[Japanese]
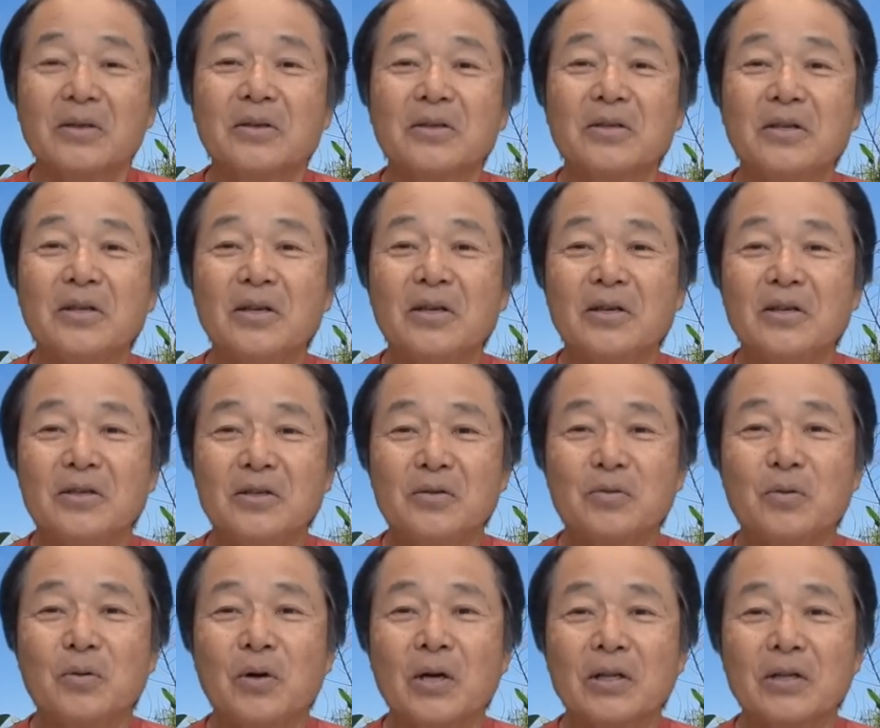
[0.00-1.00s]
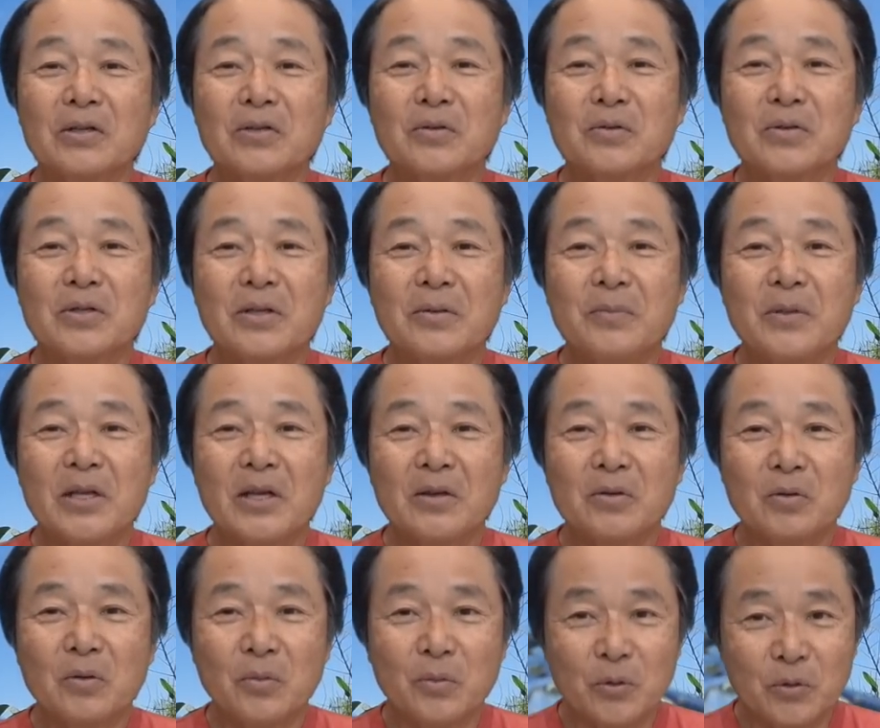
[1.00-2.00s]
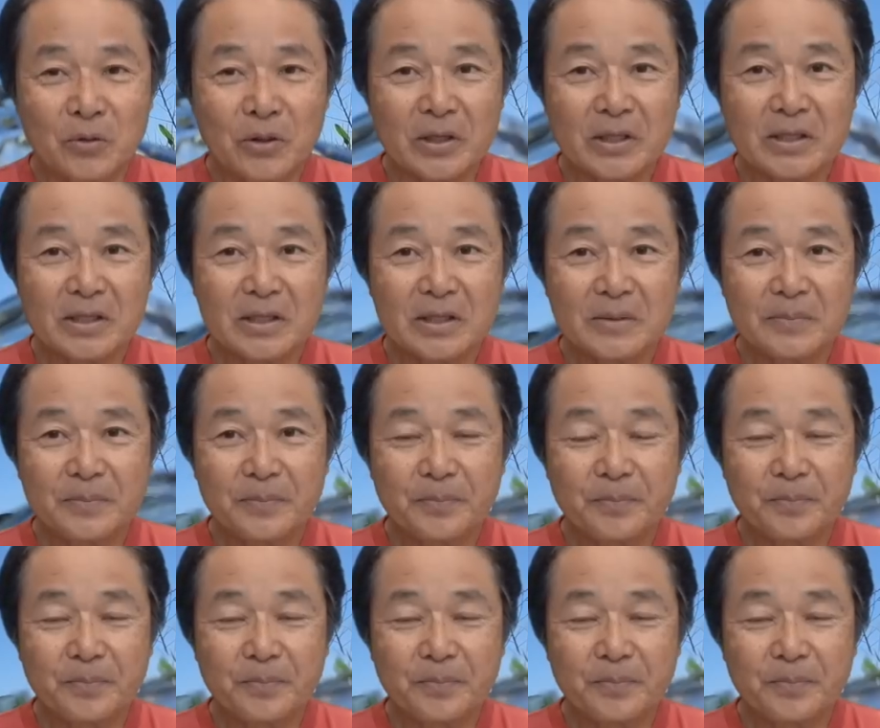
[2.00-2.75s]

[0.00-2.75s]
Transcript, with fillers: きれいにこう話をしてみたいと思うんです。